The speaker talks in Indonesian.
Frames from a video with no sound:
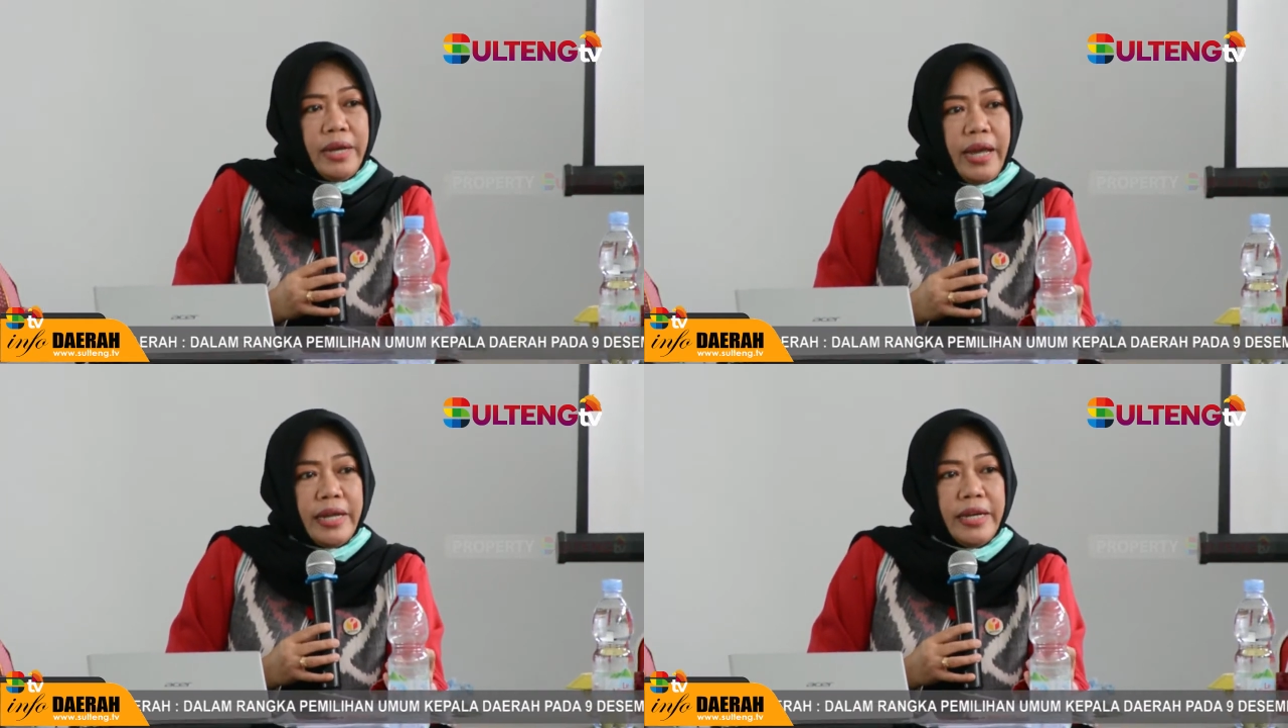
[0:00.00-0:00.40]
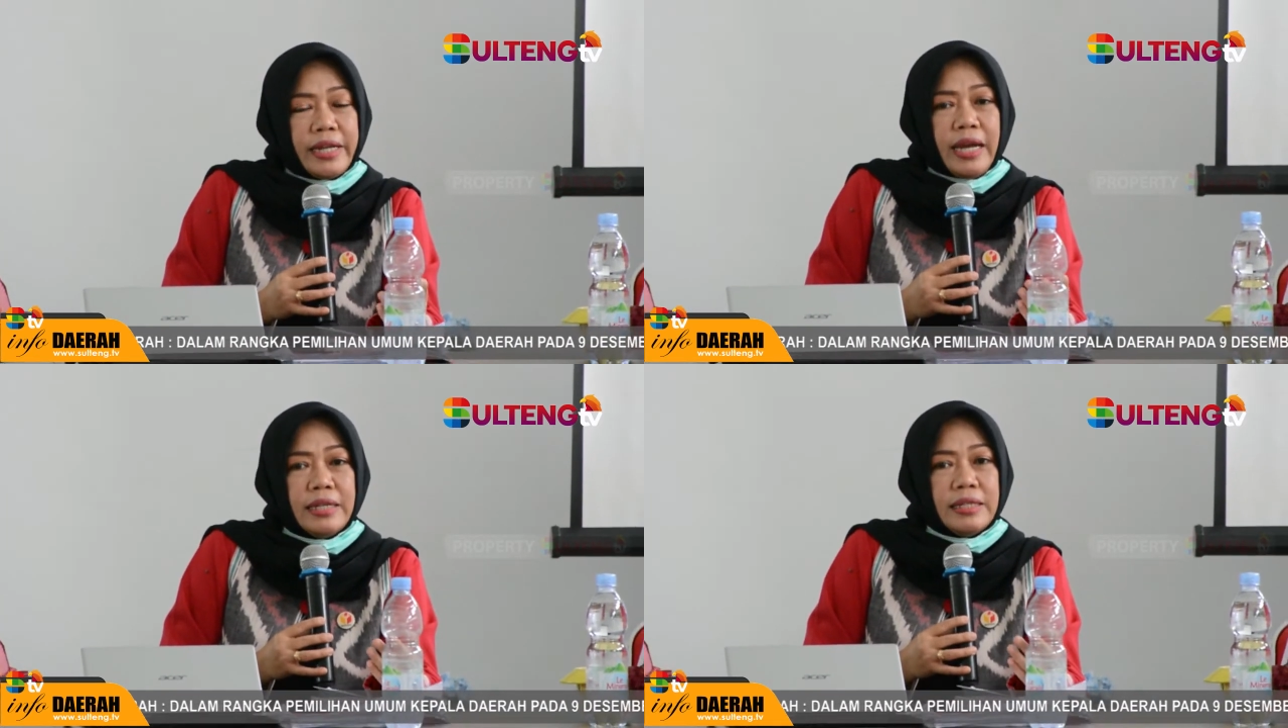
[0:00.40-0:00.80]
Nah ini
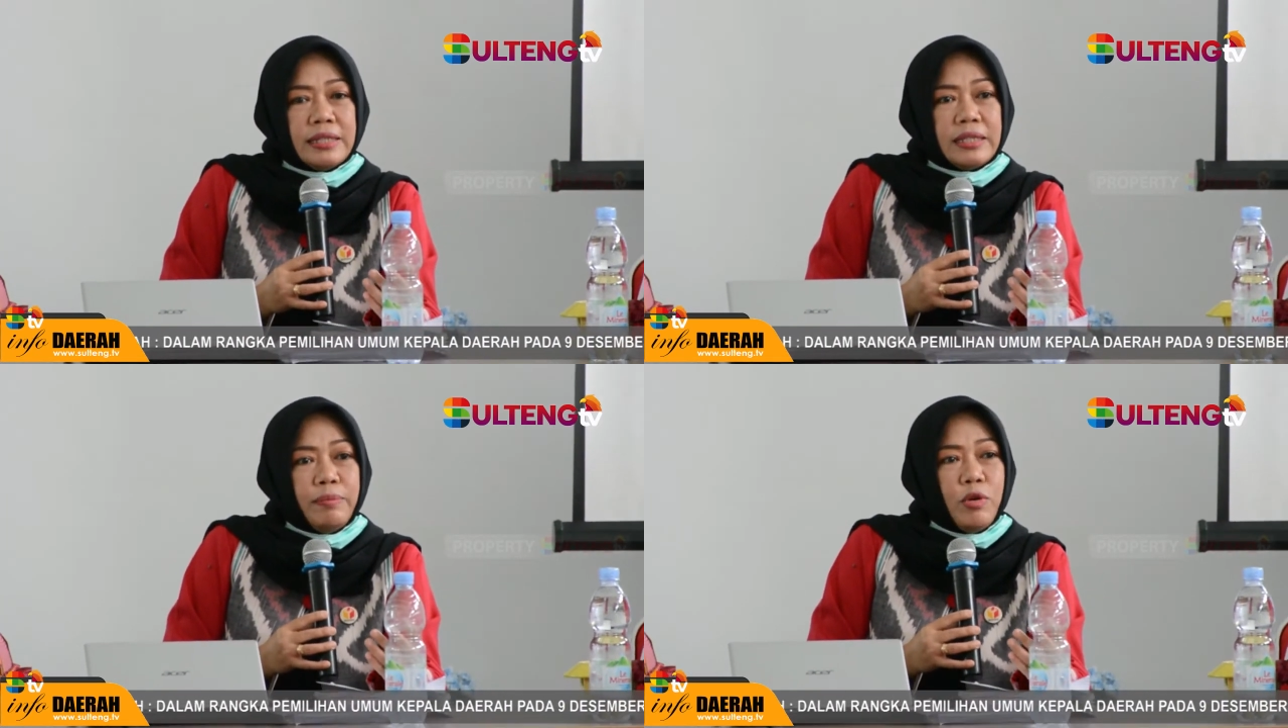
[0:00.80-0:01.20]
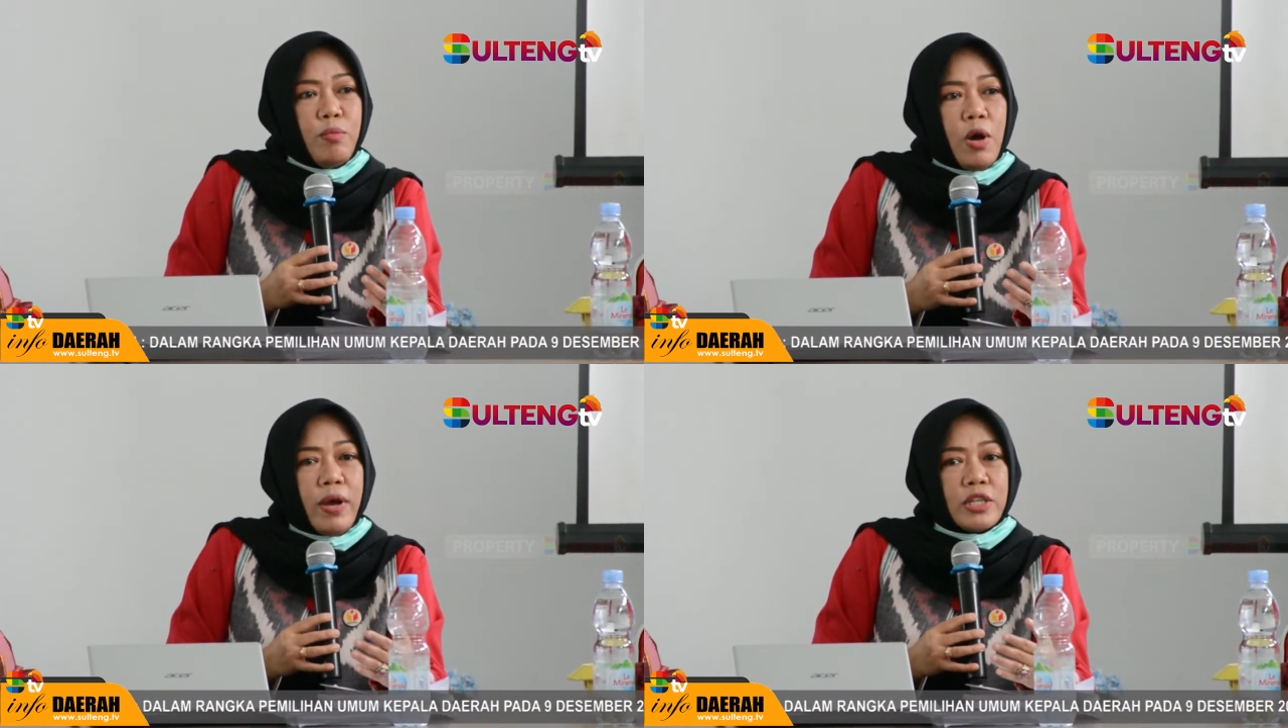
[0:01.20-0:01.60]
kan sebelum
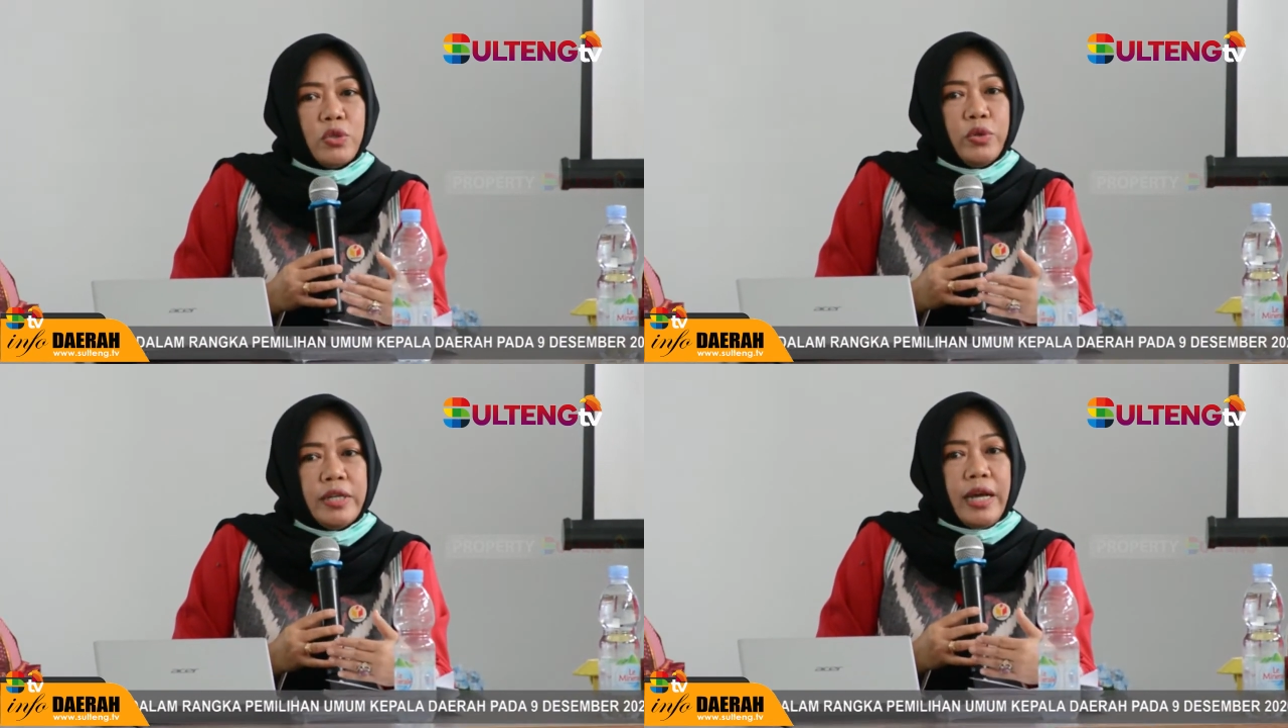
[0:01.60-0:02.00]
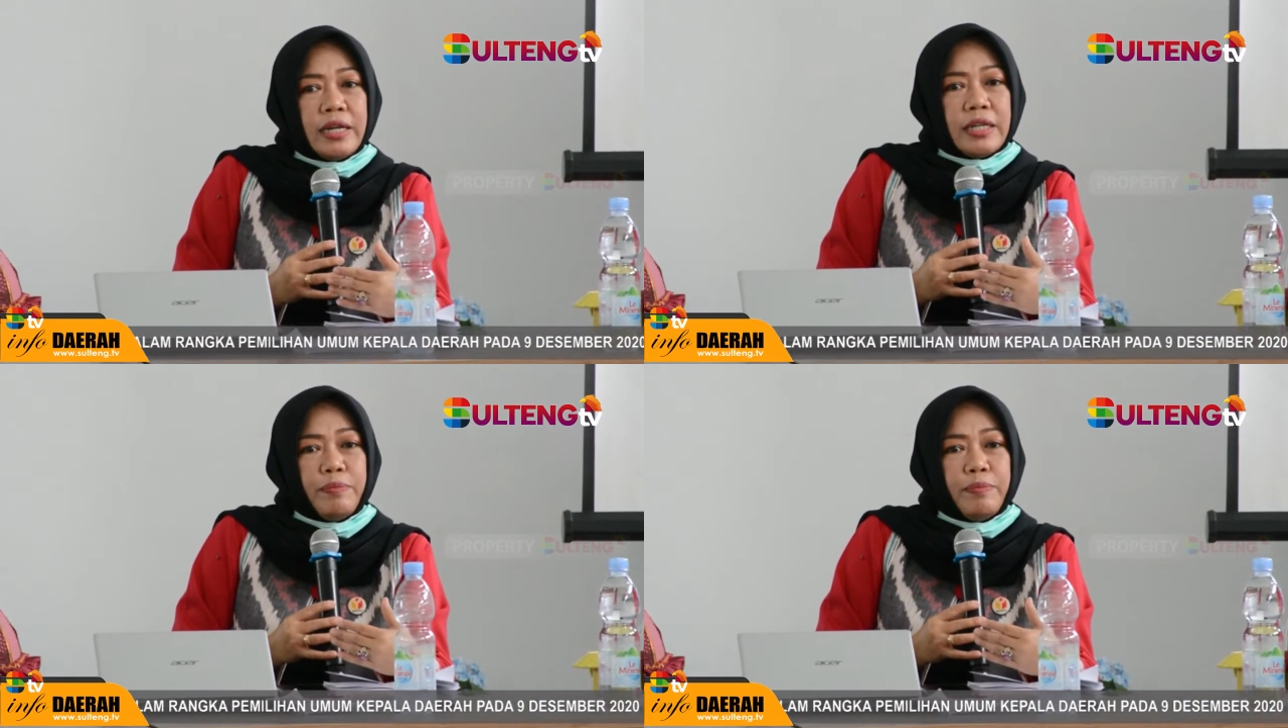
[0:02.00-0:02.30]
Bawaslu dengan